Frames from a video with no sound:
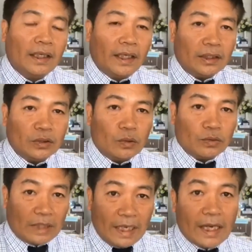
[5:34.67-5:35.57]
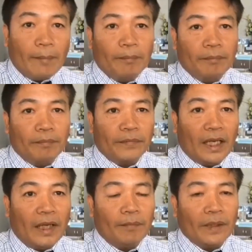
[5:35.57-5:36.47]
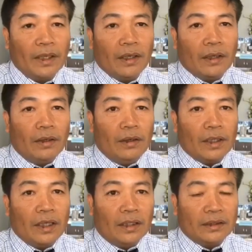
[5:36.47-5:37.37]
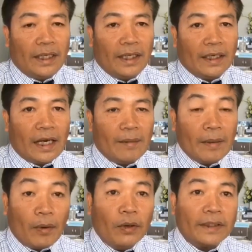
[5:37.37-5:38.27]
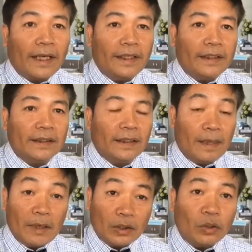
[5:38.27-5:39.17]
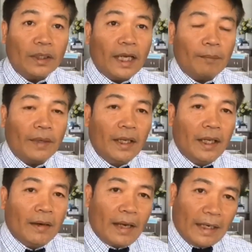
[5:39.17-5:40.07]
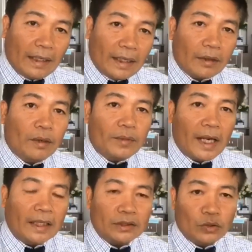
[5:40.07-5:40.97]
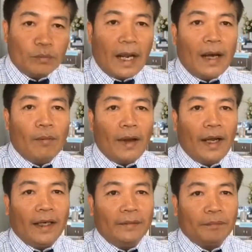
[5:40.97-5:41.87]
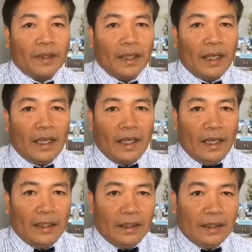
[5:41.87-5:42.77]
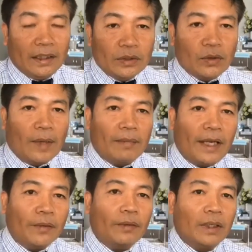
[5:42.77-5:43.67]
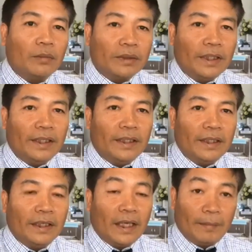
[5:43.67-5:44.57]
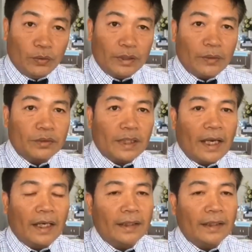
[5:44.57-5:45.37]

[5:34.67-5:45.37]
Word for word: ในกระทรวงอุตสาหกรรมนะครับ ก็เกิดแสดงอาการไม่พอใจในเบื้องต้นนะครับ หลังจากนั้นก็มีการสยบข่าวว่าขึ้นอยู่กับนายกรัฐมนตรีประยุทธ์จันรโอชา